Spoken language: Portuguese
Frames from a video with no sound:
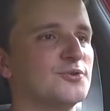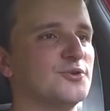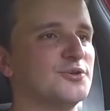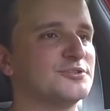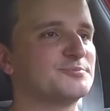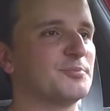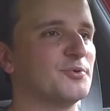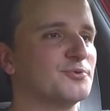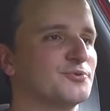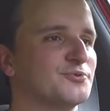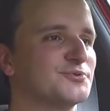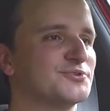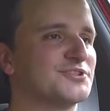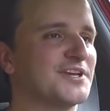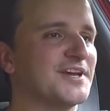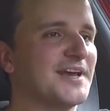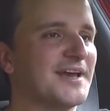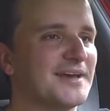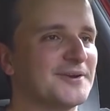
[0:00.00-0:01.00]

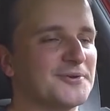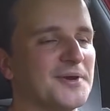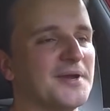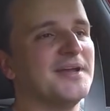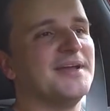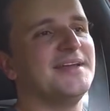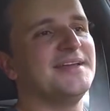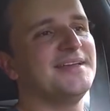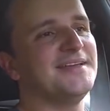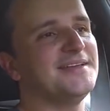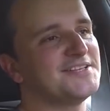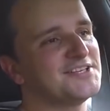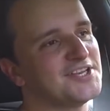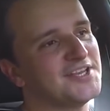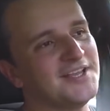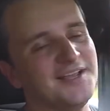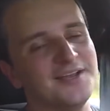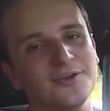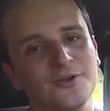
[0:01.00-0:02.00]
2.0 e
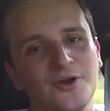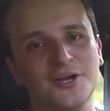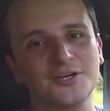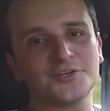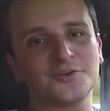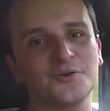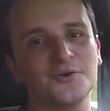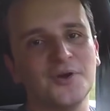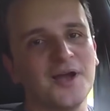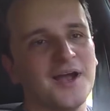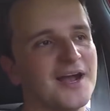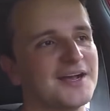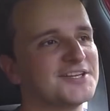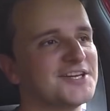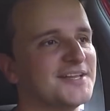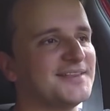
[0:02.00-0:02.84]
tinha, lógico, a